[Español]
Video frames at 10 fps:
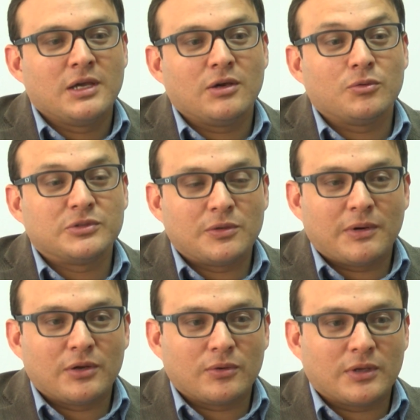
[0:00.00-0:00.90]
eh,
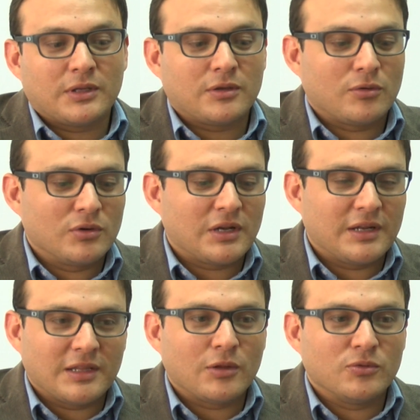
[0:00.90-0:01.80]
observar eh, con
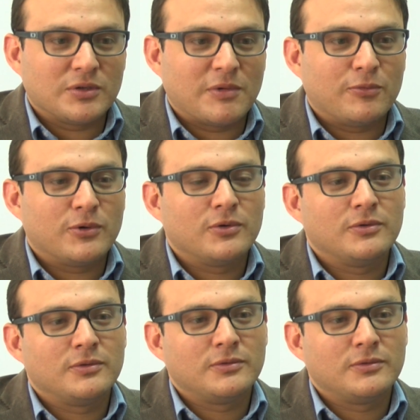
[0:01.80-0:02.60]
claridad un semáforo.